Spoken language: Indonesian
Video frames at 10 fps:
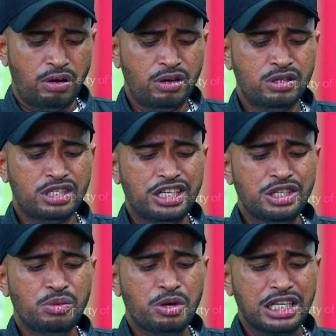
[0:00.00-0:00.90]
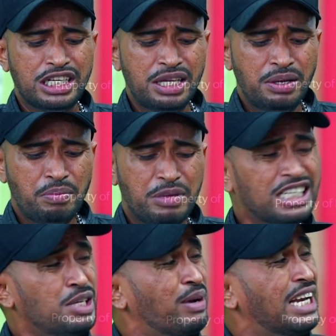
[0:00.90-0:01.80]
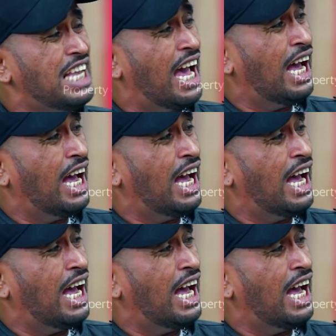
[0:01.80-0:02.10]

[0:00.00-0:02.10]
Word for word: Ah, oh, jadi nomor ini kita simpan aja?